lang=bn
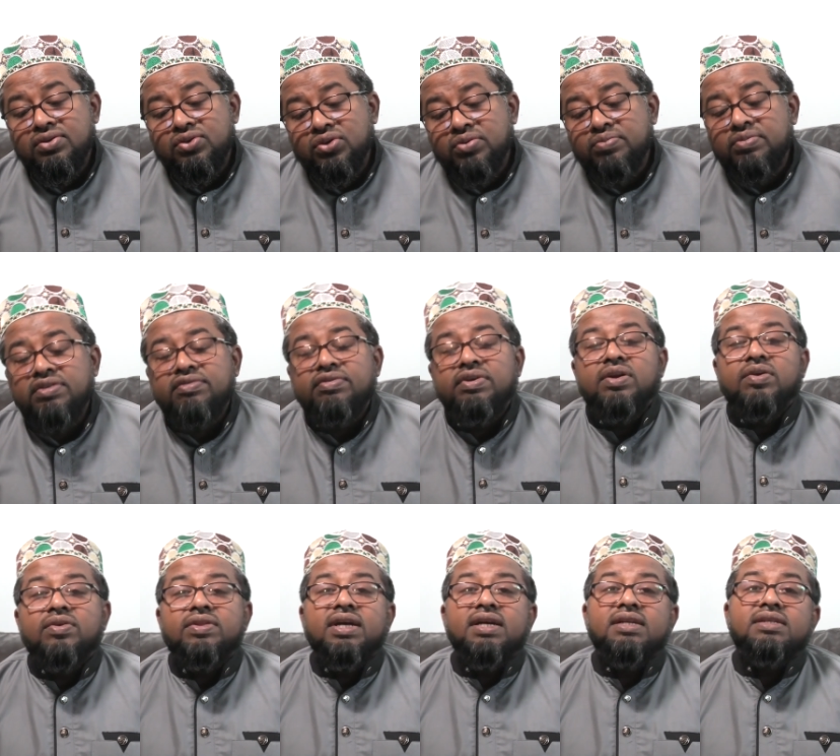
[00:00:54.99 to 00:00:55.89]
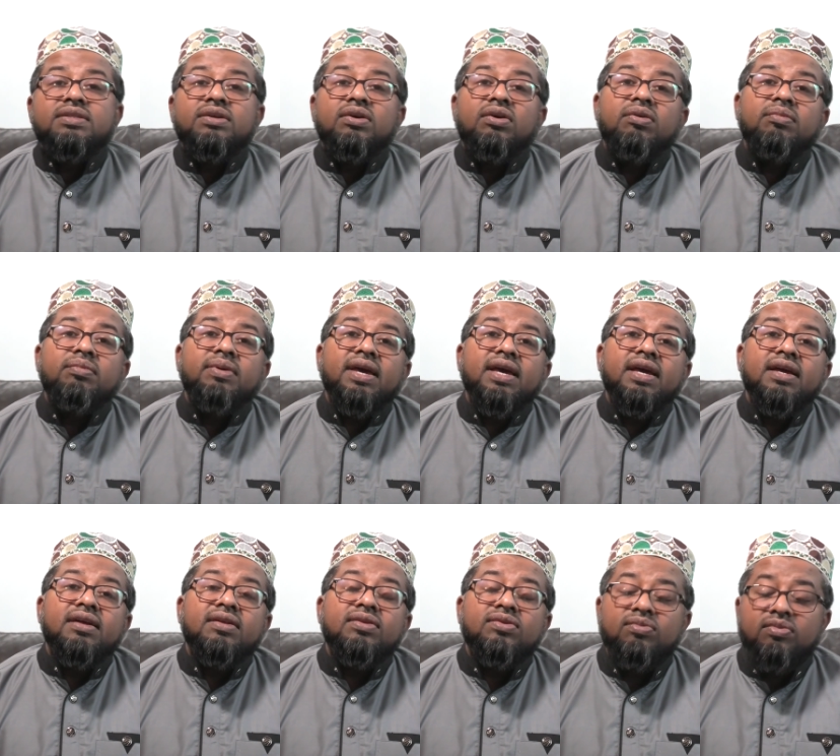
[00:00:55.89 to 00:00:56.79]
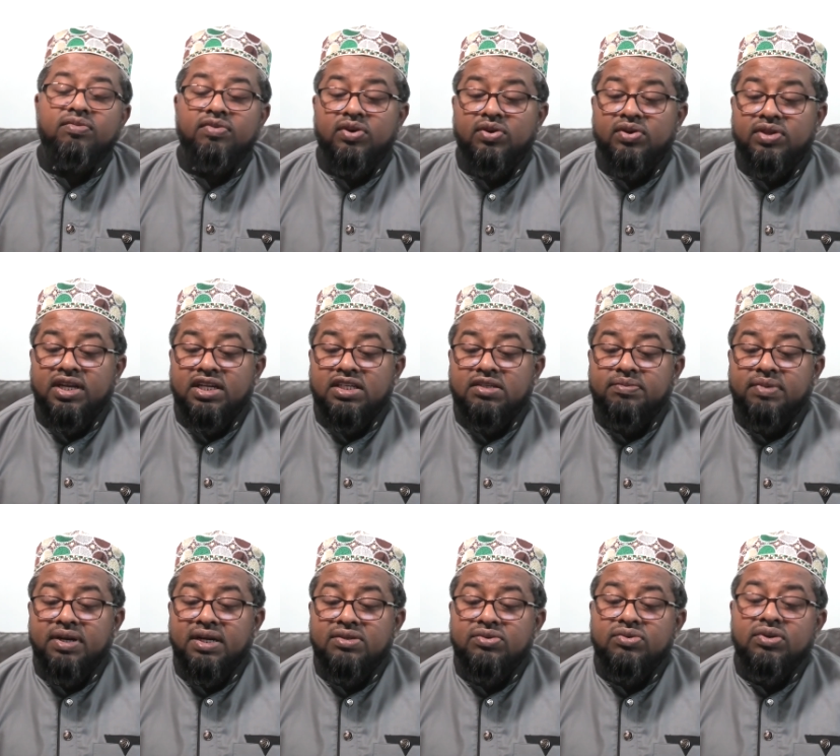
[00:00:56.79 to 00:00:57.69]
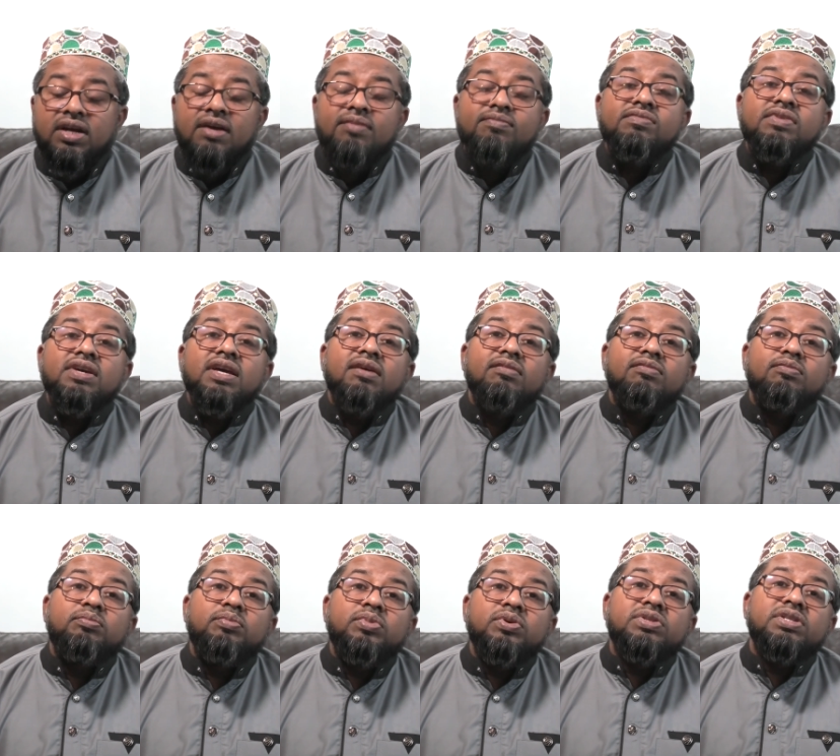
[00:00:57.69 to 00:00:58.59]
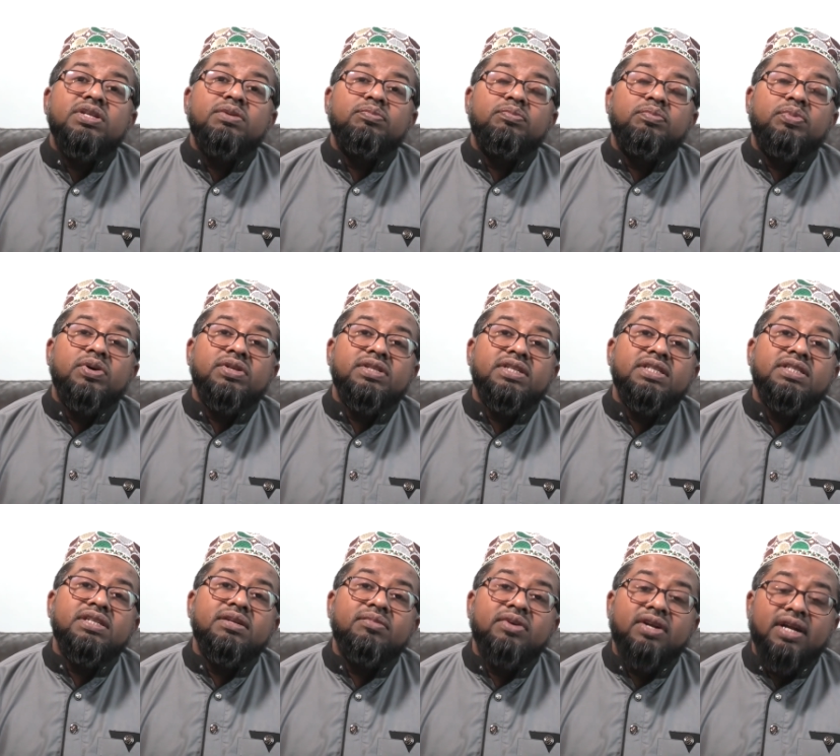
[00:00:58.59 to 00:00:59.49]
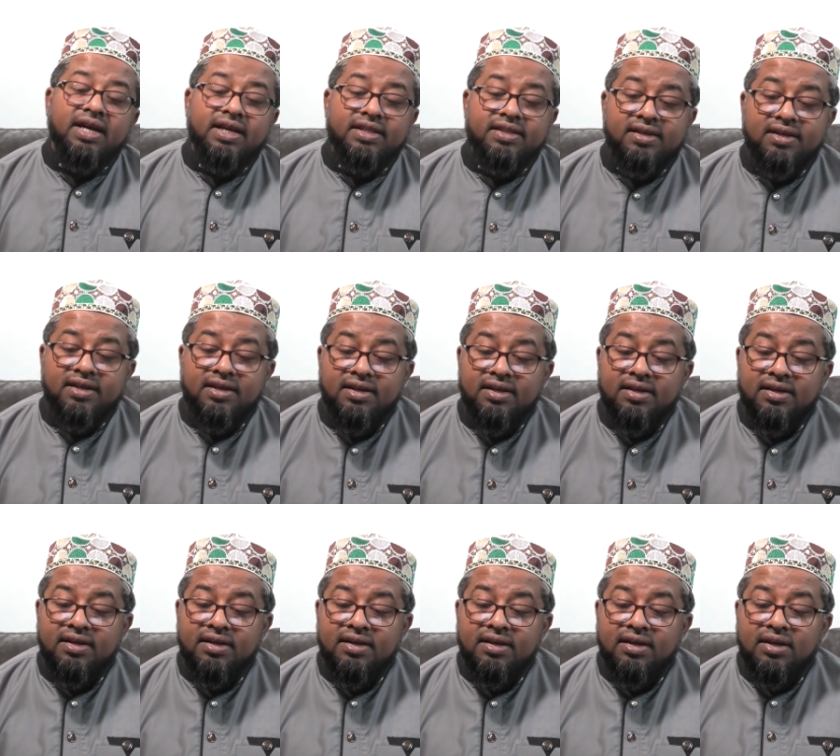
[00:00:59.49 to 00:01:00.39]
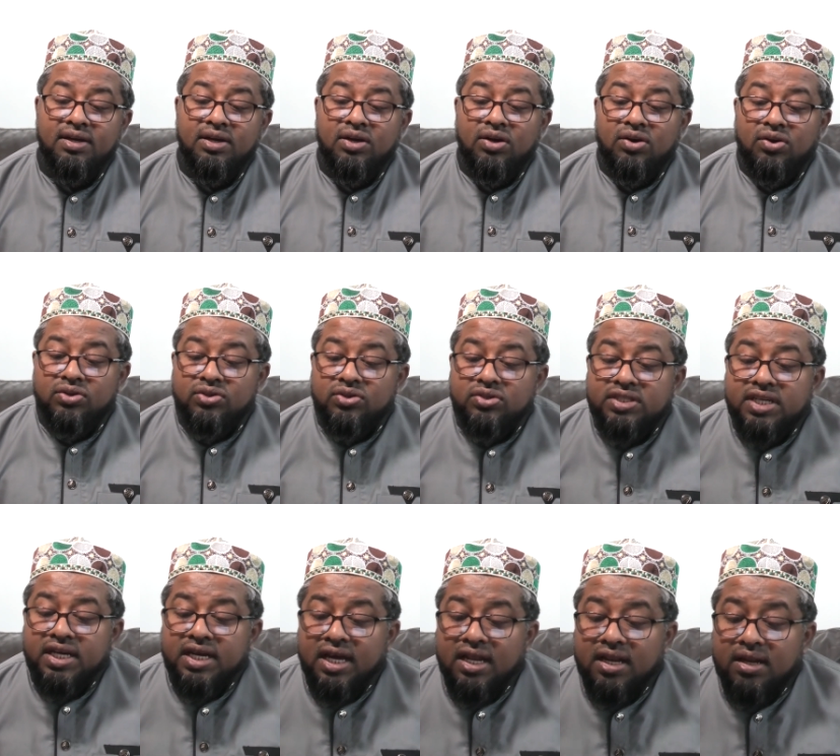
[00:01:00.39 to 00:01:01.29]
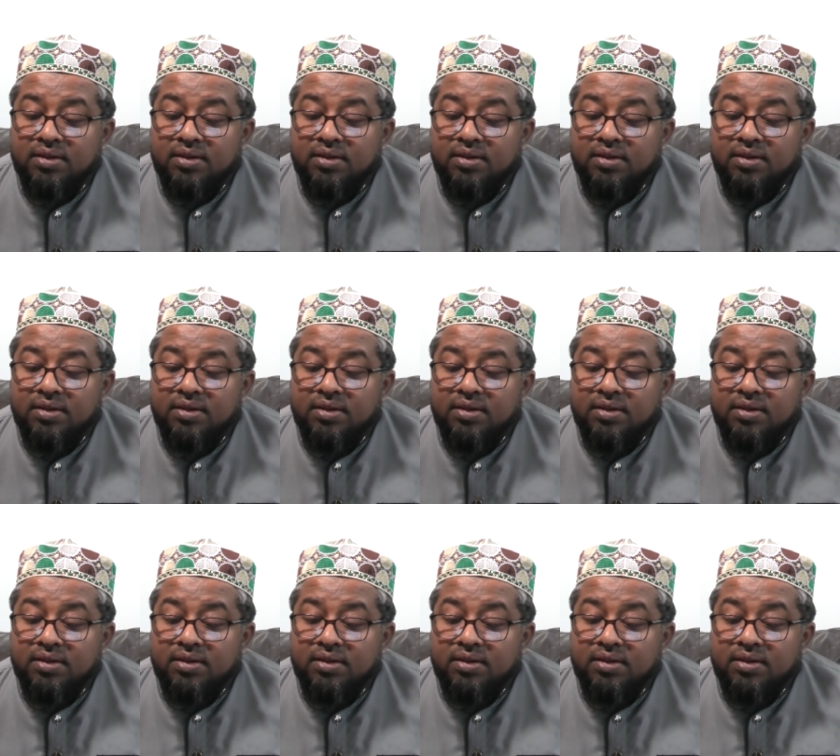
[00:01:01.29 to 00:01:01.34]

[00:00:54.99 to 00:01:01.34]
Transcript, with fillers: তুমি ফেরত আসতে হবে তুমি ফেরত আসবা সুরাম্বিয়া পোতে পঁয়ত্রিশ নম্বর আয়াত অন্য জায়গায়